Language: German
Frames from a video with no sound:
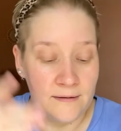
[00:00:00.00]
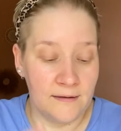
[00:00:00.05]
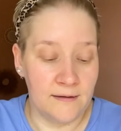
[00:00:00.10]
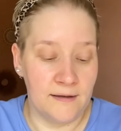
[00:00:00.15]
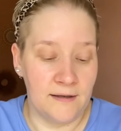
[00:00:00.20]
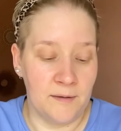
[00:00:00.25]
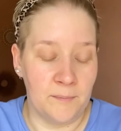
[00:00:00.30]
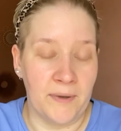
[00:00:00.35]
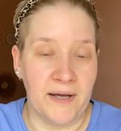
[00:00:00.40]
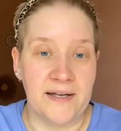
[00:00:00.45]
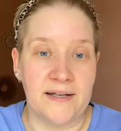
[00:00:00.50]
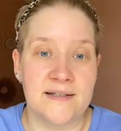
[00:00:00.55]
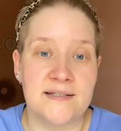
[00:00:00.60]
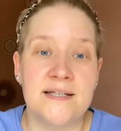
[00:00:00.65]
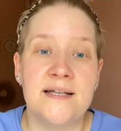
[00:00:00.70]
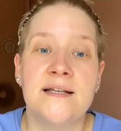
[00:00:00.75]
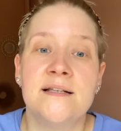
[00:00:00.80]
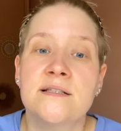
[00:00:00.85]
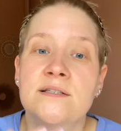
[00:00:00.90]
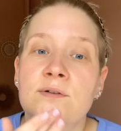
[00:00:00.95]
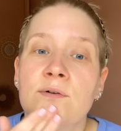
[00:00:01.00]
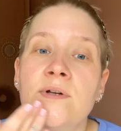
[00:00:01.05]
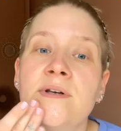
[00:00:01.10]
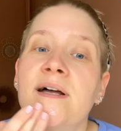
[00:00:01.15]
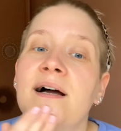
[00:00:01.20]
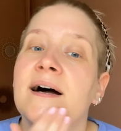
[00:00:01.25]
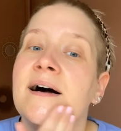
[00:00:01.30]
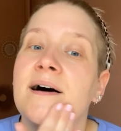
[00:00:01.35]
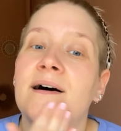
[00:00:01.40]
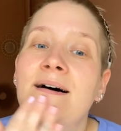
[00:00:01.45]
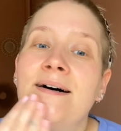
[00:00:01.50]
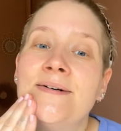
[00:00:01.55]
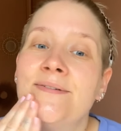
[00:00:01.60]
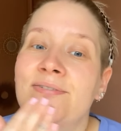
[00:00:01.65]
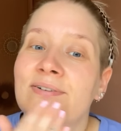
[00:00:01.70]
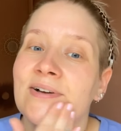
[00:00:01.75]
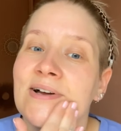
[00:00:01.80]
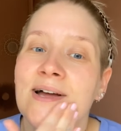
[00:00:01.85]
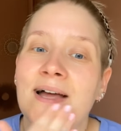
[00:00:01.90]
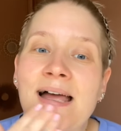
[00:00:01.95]
in meiner T-Zone auf,
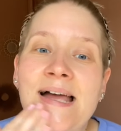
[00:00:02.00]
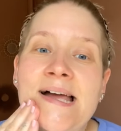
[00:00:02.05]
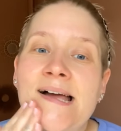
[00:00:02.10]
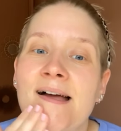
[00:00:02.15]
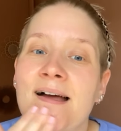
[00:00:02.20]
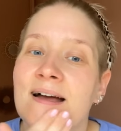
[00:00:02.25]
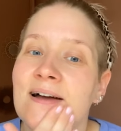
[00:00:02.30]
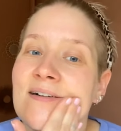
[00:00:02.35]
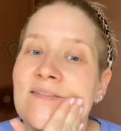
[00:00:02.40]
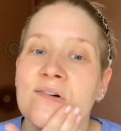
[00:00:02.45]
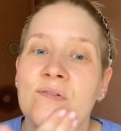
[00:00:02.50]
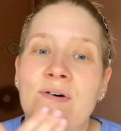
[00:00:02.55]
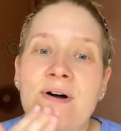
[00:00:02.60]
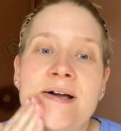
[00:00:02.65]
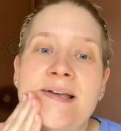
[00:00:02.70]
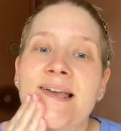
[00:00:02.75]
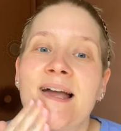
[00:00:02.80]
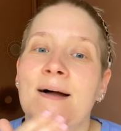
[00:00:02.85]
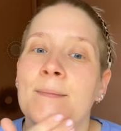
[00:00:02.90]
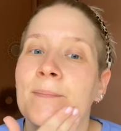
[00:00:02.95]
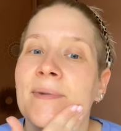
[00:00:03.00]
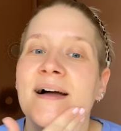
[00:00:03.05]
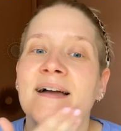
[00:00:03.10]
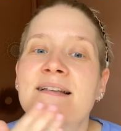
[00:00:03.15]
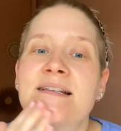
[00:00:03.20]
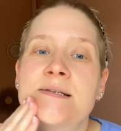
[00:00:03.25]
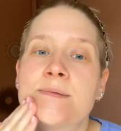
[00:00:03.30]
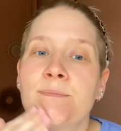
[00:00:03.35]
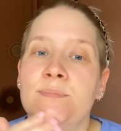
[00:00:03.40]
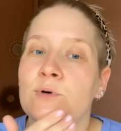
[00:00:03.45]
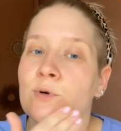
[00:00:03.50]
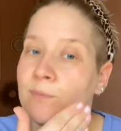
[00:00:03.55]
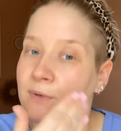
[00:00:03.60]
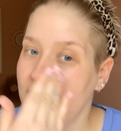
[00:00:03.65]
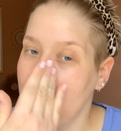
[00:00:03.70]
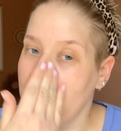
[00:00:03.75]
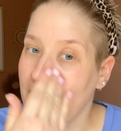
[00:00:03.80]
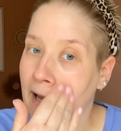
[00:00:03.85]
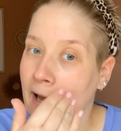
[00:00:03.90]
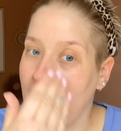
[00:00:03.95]
wo ich am meisten
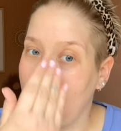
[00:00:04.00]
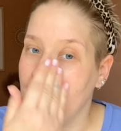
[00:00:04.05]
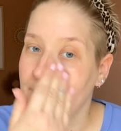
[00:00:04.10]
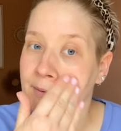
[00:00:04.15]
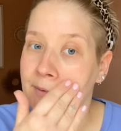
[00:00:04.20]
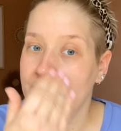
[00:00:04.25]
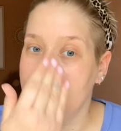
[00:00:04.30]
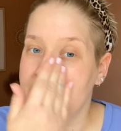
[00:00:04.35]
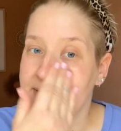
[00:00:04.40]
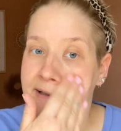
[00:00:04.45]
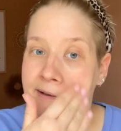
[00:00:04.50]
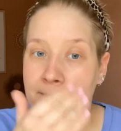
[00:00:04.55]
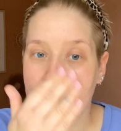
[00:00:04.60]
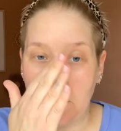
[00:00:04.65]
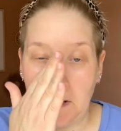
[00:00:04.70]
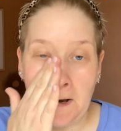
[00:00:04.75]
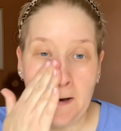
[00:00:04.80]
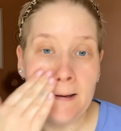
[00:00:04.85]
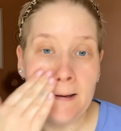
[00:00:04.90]
Probleme habe mit dem